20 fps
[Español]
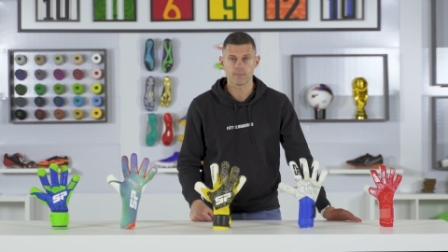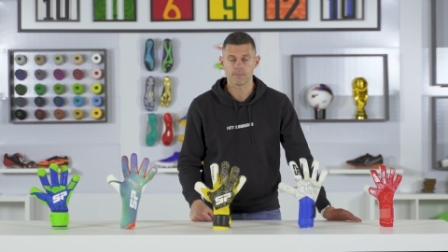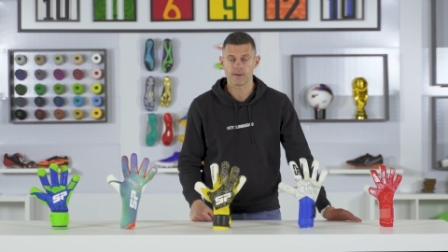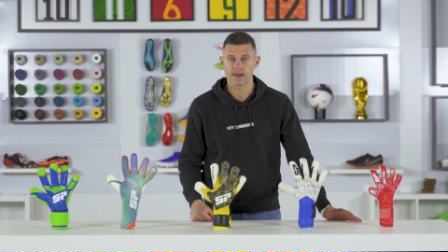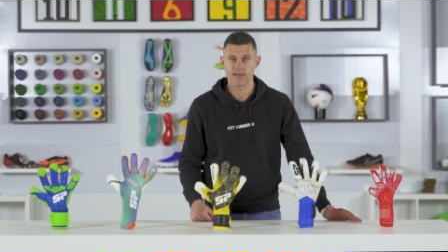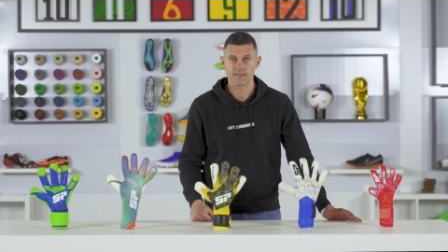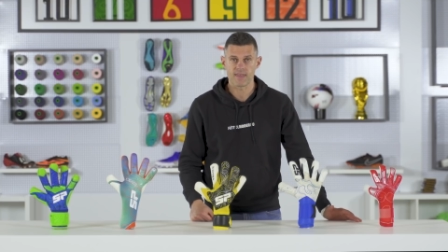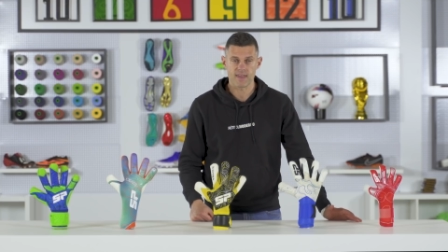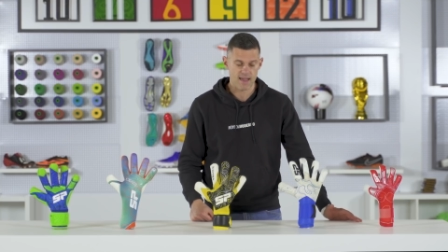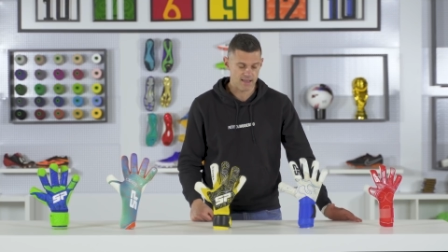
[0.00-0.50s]

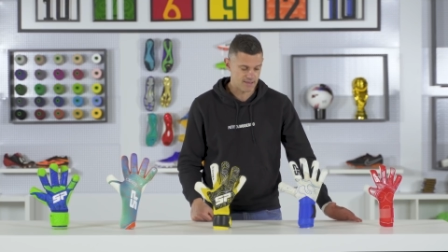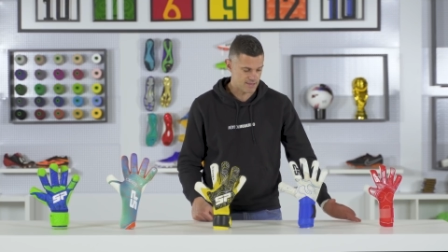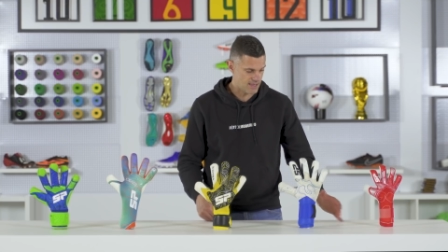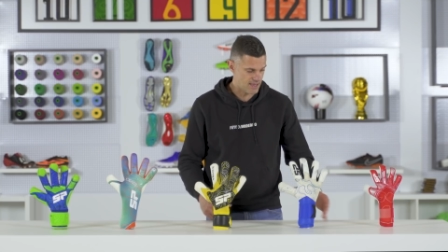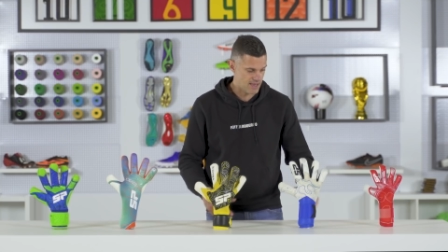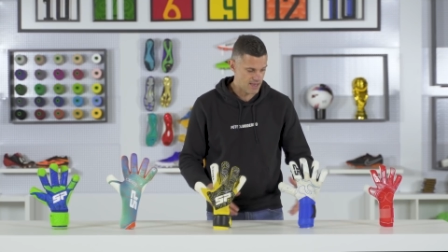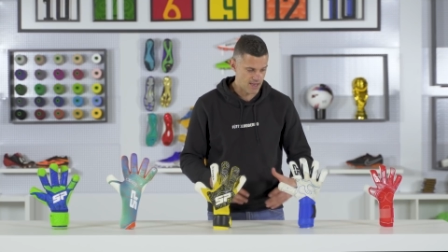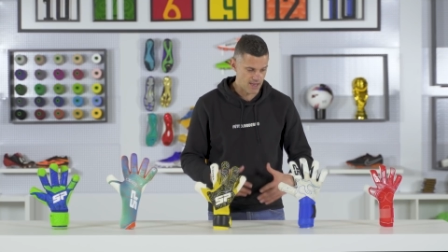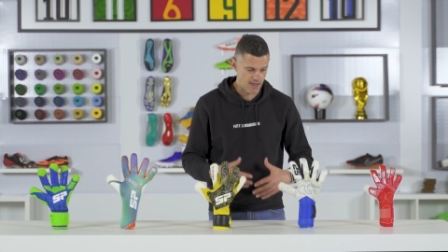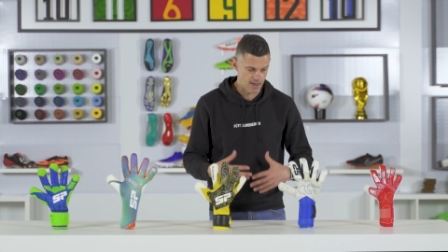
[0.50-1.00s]
para días
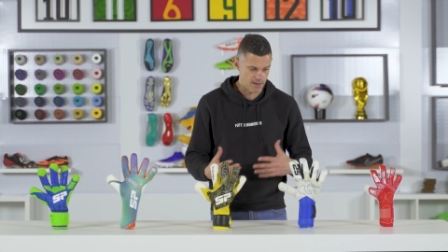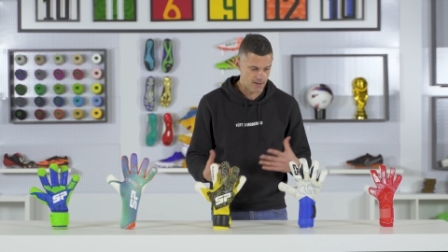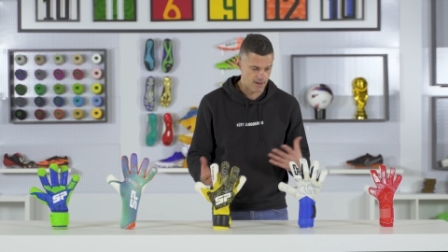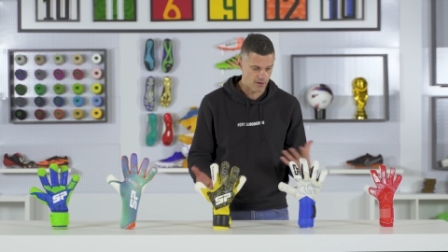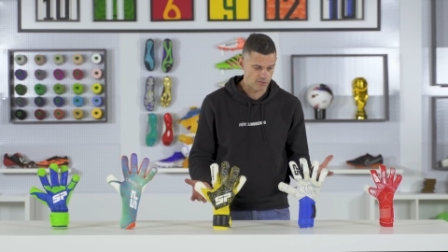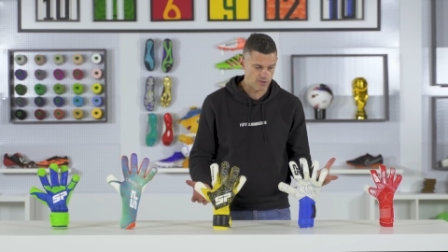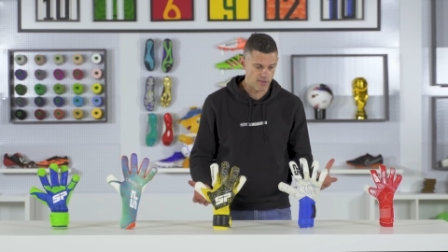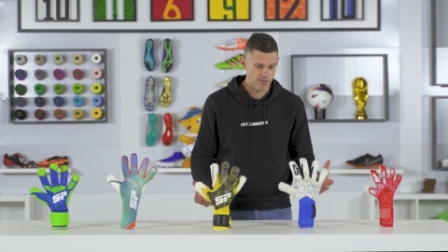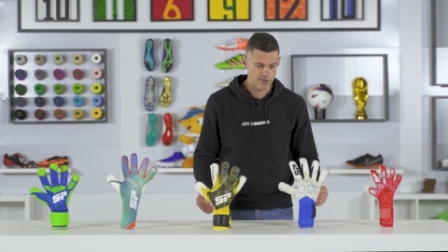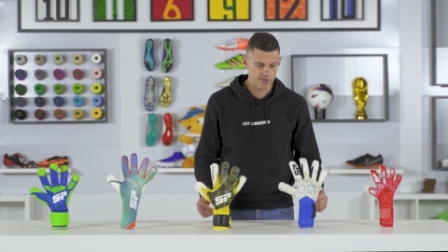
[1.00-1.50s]
de
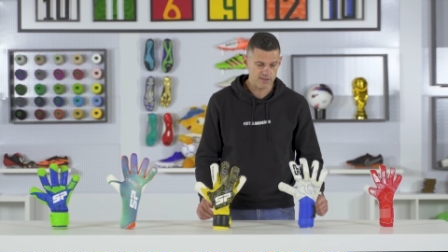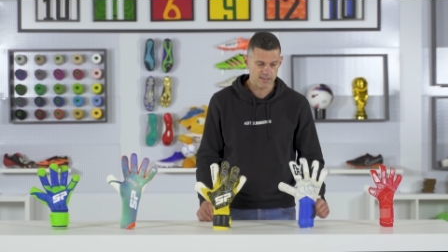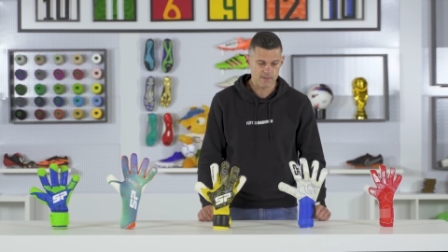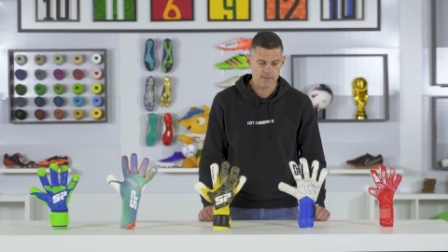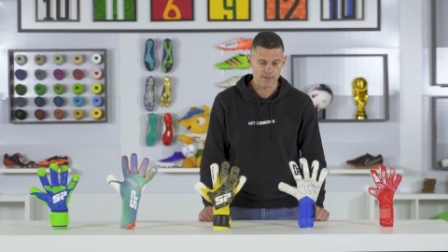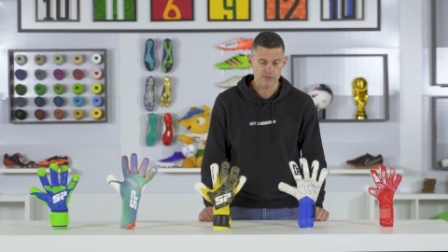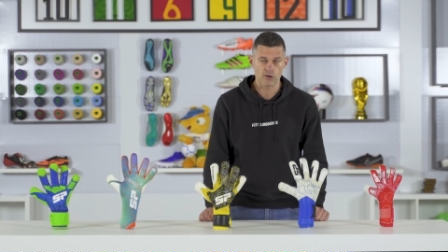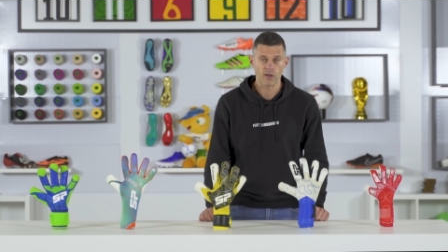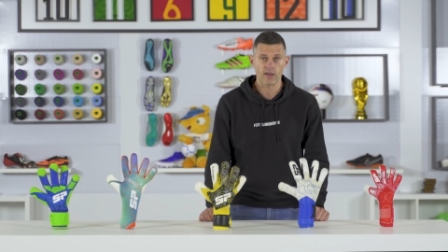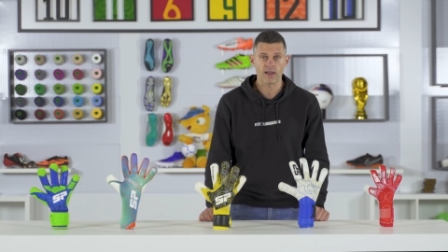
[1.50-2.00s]
condiciones
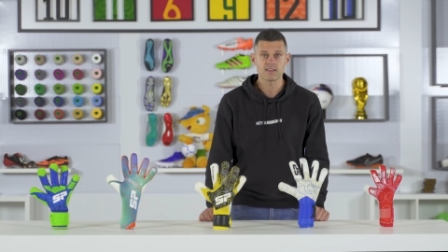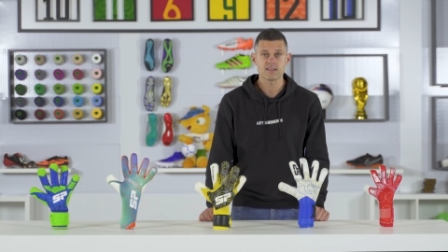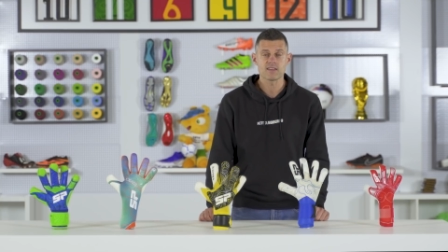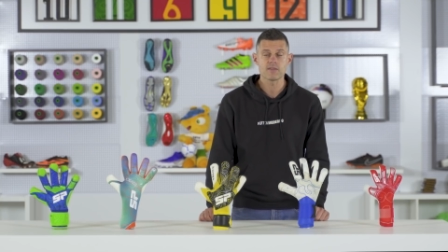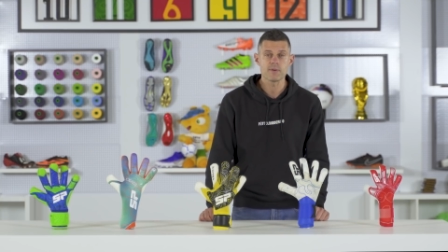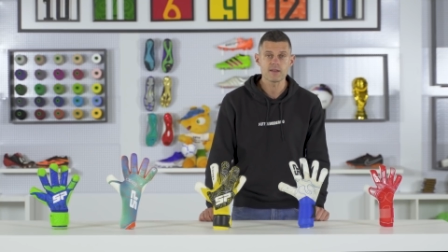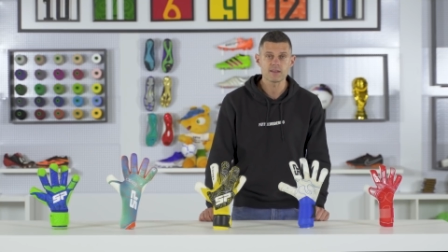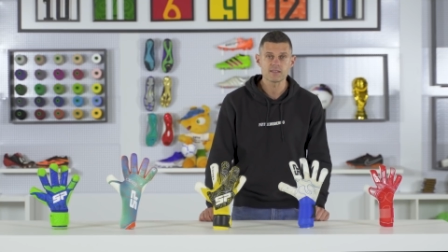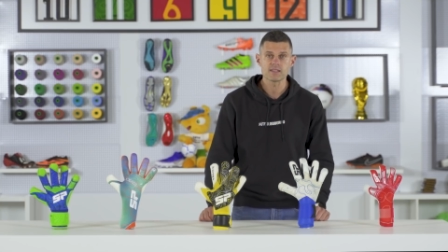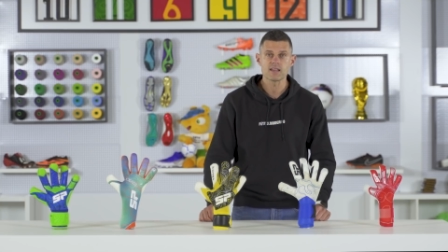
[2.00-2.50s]
climatológicas
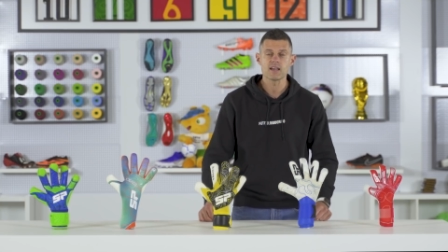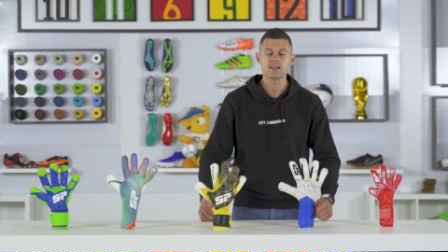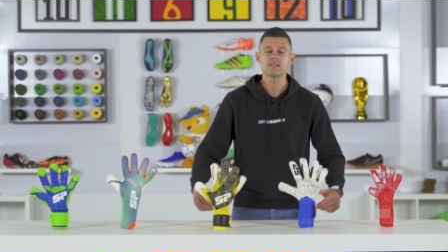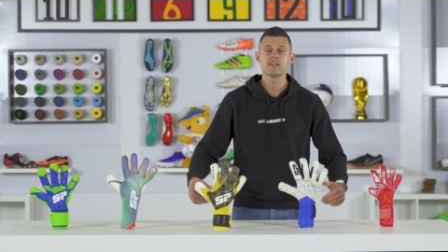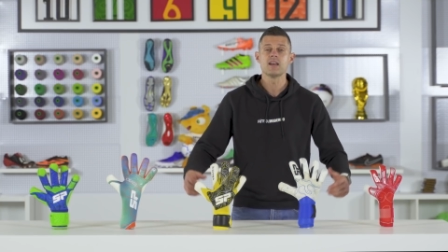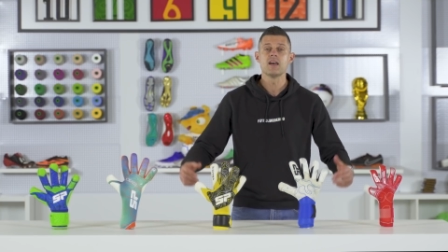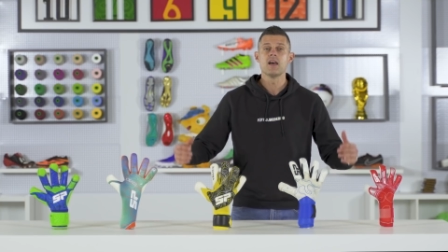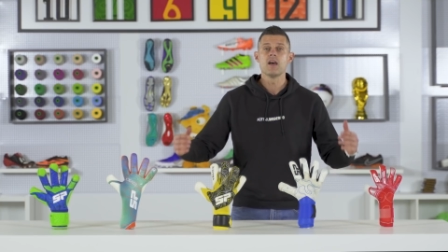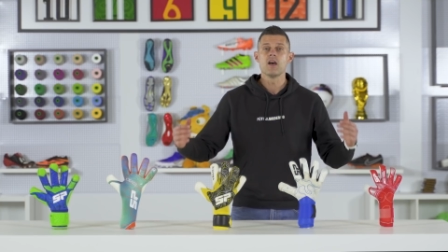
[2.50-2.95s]
adversas,